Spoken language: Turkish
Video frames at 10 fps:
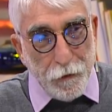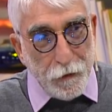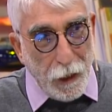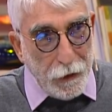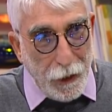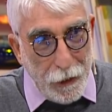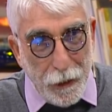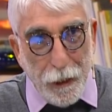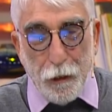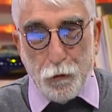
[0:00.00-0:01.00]

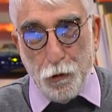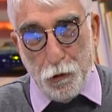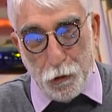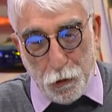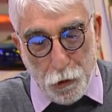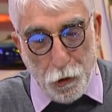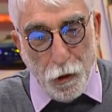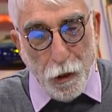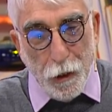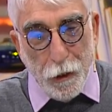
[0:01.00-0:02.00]
Sandalyeler
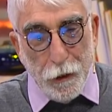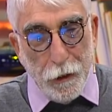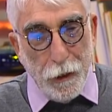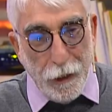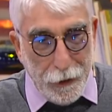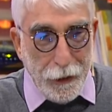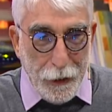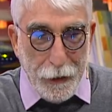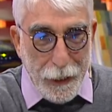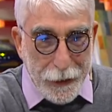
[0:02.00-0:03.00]
konurdu e,
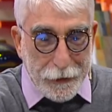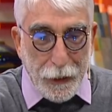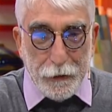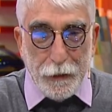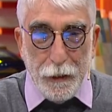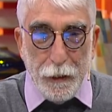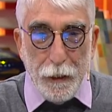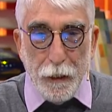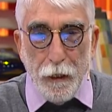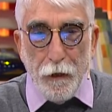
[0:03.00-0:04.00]
araya ek
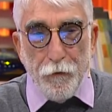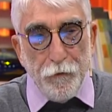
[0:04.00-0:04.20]
sandalyeler